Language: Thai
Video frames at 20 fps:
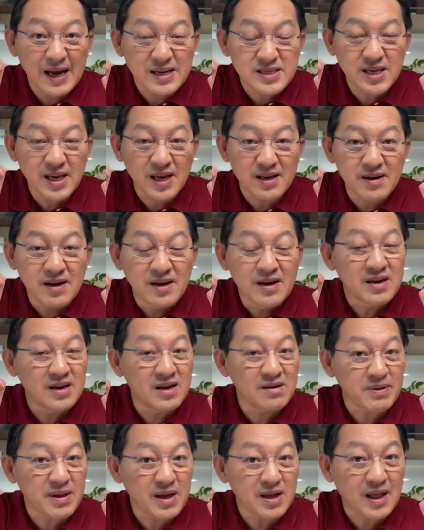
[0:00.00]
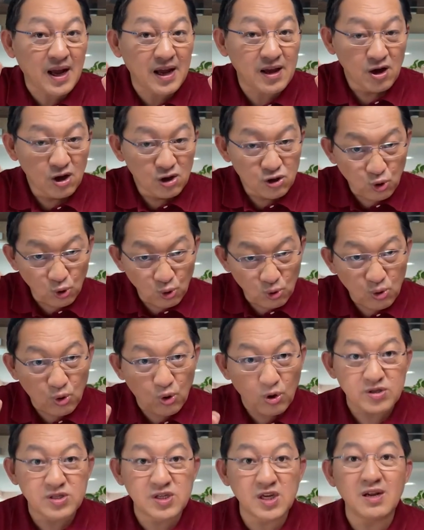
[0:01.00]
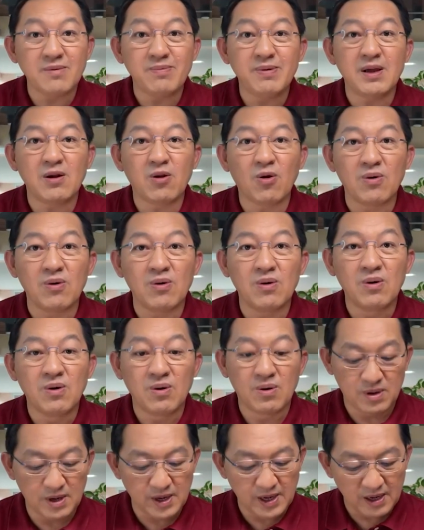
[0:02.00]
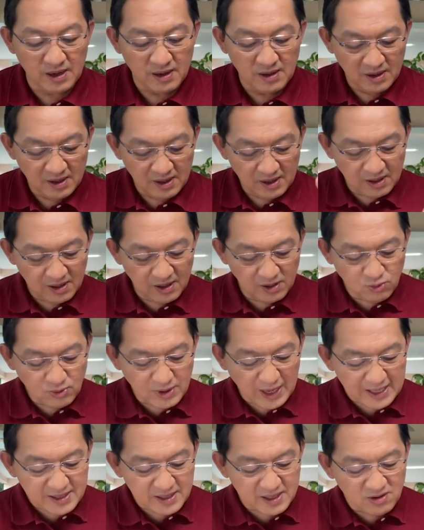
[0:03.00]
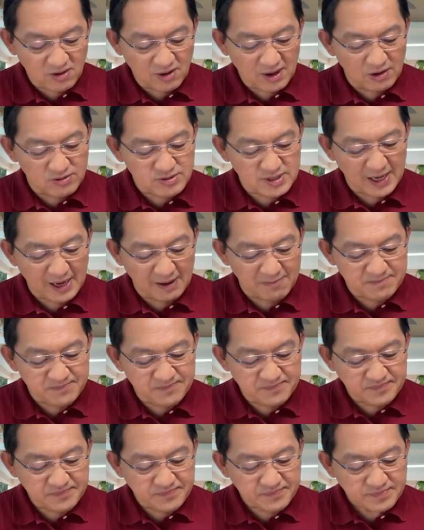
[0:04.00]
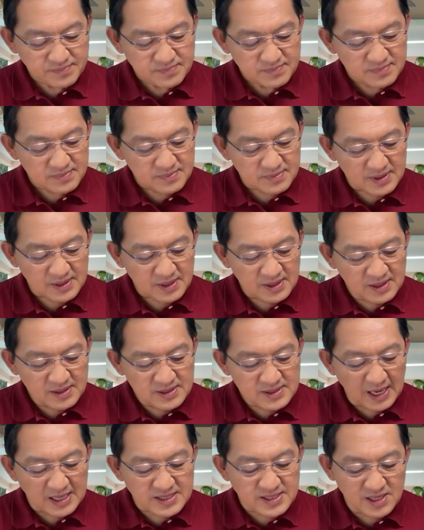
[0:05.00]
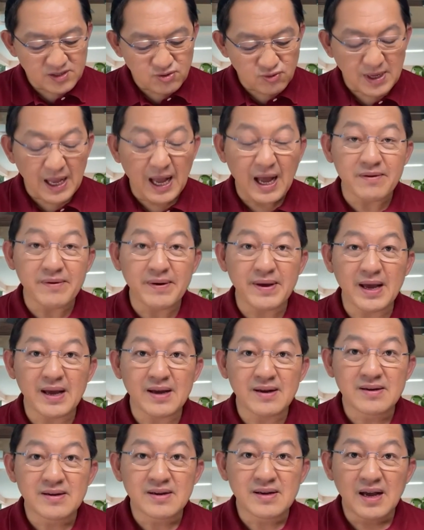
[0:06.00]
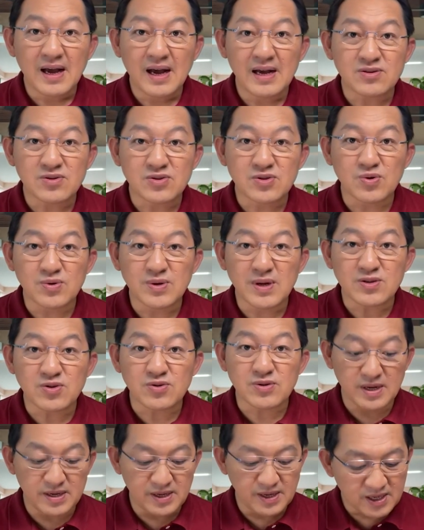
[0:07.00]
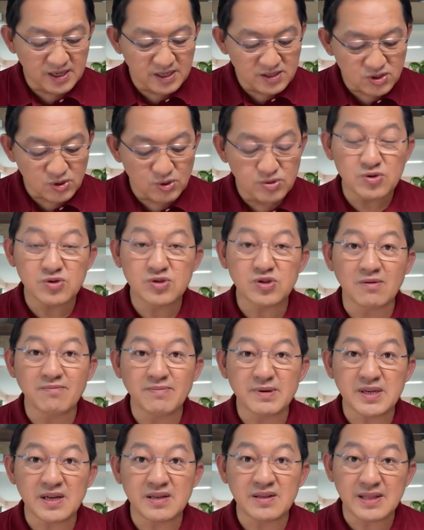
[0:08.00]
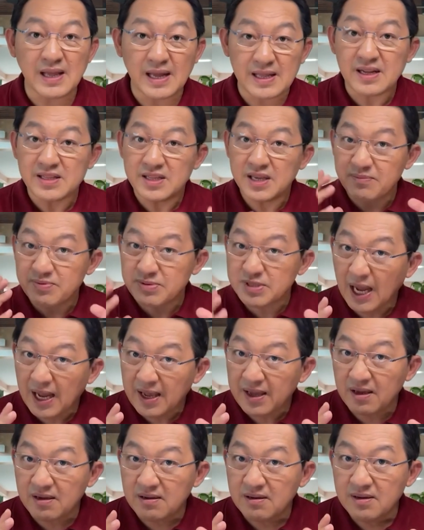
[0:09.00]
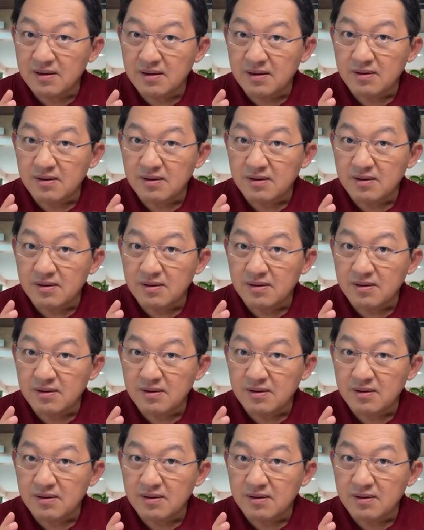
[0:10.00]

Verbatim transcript: อาเซียนคือประเทศไทยถูกกด GDP ลงนะฮะแล้วดูการขึ้นของเขาสิครับ จาก 4.9นะฮะ5.0 5.1 นี่ขึ้น 0.2%แต่ถ้าเทียบไซส์